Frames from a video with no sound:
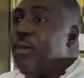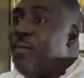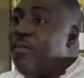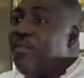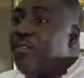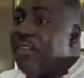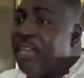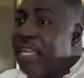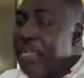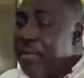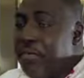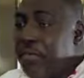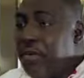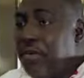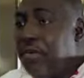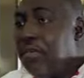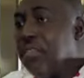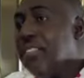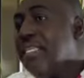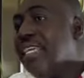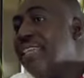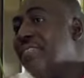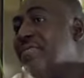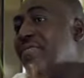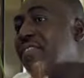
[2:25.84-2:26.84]
sommes
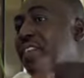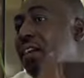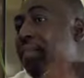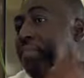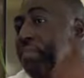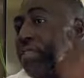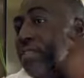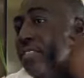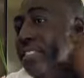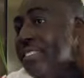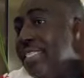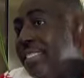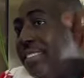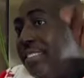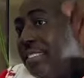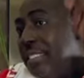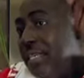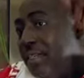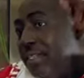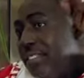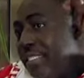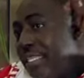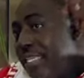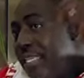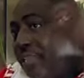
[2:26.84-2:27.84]
vraiment, il y a vraiment cette
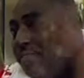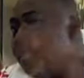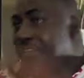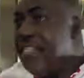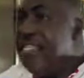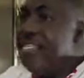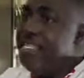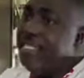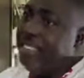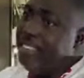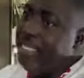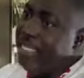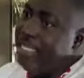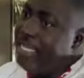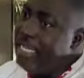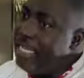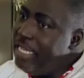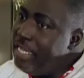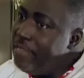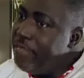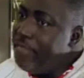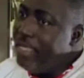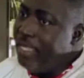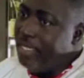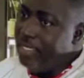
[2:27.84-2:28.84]
en griffe, cette
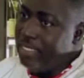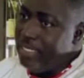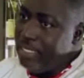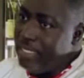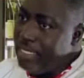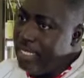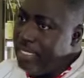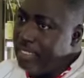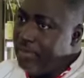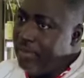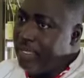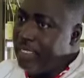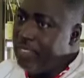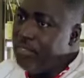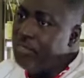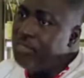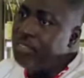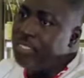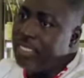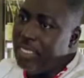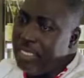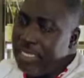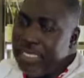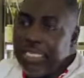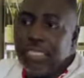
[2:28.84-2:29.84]
liberté
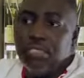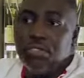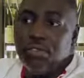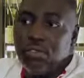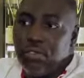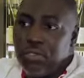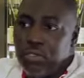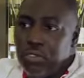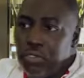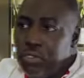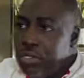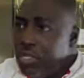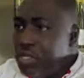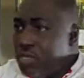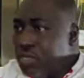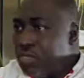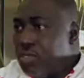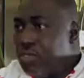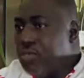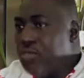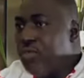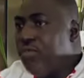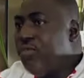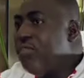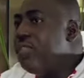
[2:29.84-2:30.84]
d'expression C'est une question que,
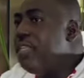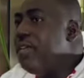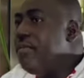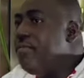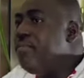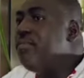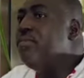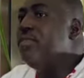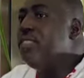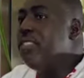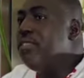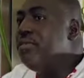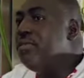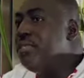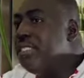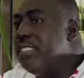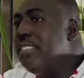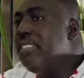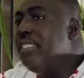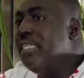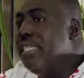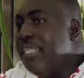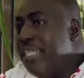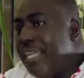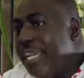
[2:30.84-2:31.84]
que je voudrais poser
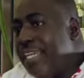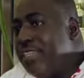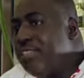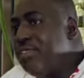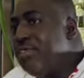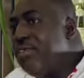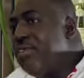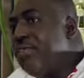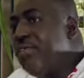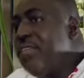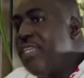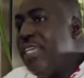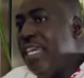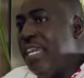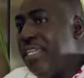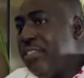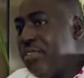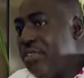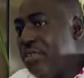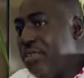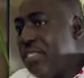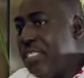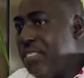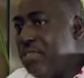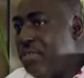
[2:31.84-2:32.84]
aussi à ceux,
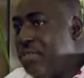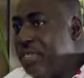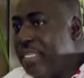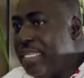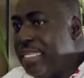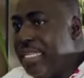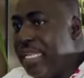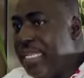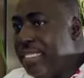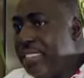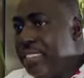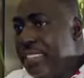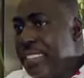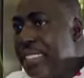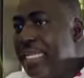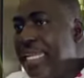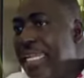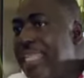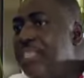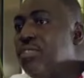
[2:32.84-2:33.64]
à ceux qui nous regardent.